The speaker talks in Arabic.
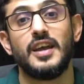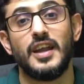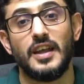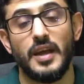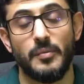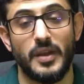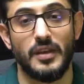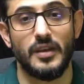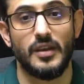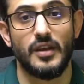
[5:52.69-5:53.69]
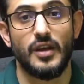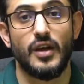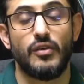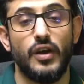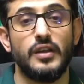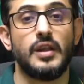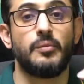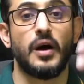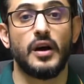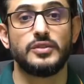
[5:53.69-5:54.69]
إلى اليمن
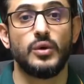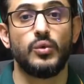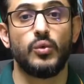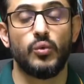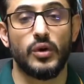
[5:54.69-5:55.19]
فعندما غزوا